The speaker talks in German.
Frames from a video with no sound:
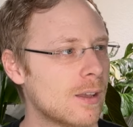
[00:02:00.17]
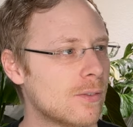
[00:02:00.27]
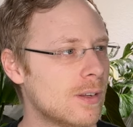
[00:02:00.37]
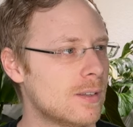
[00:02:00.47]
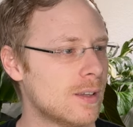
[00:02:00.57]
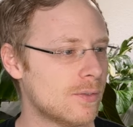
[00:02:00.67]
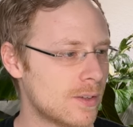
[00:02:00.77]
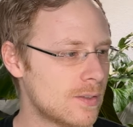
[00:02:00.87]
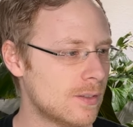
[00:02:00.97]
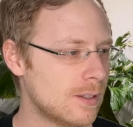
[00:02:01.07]
Finde ich sehr
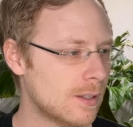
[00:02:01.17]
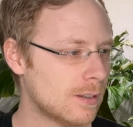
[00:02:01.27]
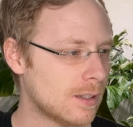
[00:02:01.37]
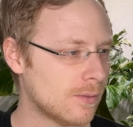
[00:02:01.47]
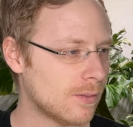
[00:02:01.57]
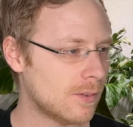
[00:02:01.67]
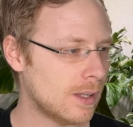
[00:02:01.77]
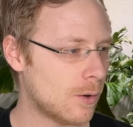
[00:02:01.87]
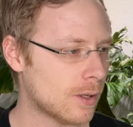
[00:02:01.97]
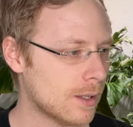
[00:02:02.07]
faszinierend. Ich
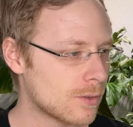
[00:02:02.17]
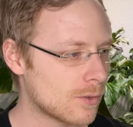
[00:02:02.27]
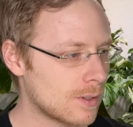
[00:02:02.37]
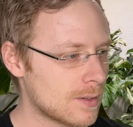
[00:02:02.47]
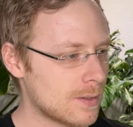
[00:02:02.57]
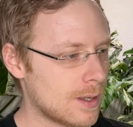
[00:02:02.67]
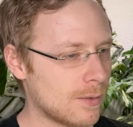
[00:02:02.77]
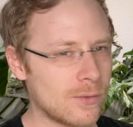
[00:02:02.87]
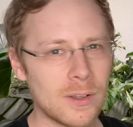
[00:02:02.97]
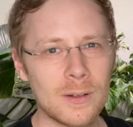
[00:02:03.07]
sehe auch jetzt schon, dass es
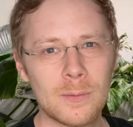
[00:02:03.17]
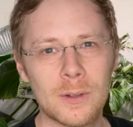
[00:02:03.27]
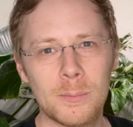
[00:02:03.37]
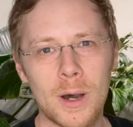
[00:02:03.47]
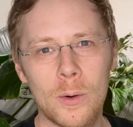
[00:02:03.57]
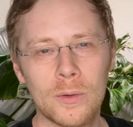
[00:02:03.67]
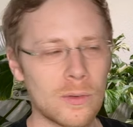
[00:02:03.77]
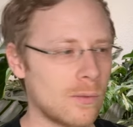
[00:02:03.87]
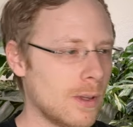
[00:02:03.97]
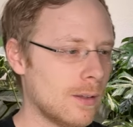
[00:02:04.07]
anfängt äh, braun
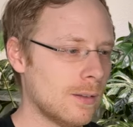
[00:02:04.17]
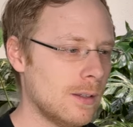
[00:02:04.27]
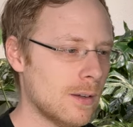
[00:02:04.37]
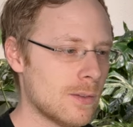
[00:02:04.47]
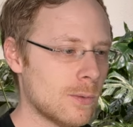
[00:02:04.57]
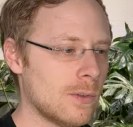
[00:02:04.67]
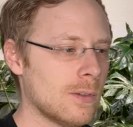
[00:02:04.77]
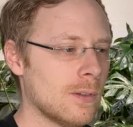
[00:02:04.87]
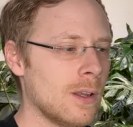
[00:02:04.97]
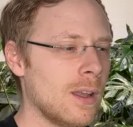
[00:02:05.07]
zu werden, hier ganz
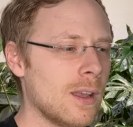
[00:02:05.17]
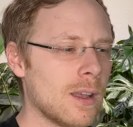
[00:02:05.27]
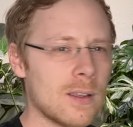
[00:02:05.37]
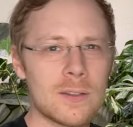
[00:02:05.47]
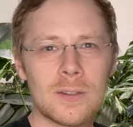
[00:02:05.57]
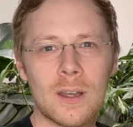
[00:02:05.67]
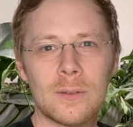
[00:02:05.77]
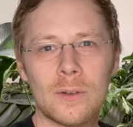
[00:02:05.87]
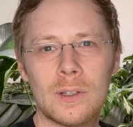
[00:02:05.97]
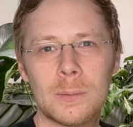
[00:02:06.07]
unten. Es ist
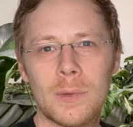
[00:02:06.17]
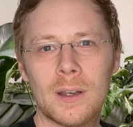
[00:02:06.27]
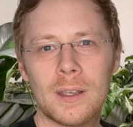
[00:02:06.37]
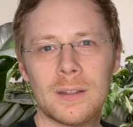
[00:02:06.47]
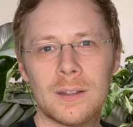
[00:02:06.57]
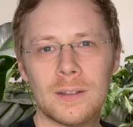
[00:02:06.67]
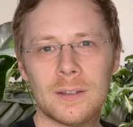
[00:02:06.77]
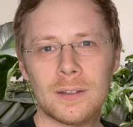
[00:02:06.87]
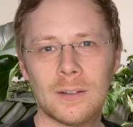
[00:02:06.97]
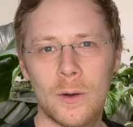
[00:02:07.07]
halt noch nicht mal
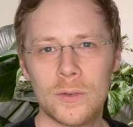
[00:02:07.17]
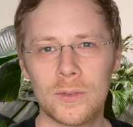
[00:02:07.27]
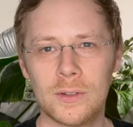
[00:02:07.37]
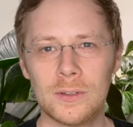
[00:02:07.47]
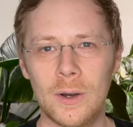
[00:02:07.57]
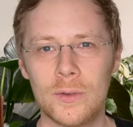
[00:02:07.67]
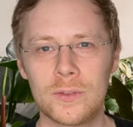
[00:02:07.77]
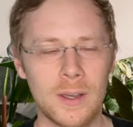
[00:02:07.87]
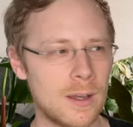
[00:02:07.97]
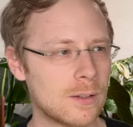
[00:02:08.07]
richtig ausge,
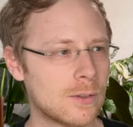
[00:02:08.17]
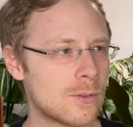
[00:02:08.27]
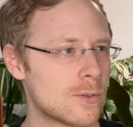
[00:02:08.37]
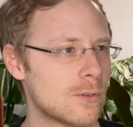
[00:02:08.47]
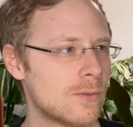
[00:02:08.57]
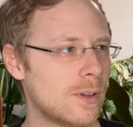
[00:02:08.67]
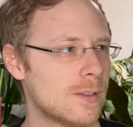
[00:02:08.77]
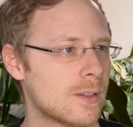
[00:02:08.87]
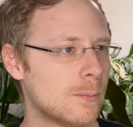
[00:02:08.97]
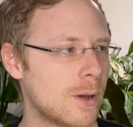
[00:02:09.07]
ausgehärtet und schon
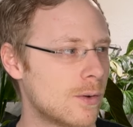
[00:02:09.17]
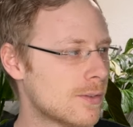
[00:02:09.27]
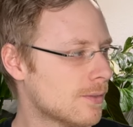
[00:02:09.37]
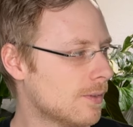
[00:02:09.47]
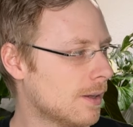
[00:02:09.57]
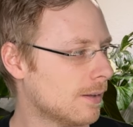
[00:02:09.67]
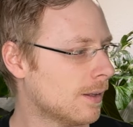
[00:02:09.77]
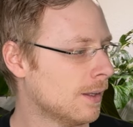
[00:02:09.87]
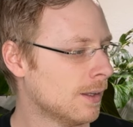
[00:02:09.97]
fängt es an braun zu werden.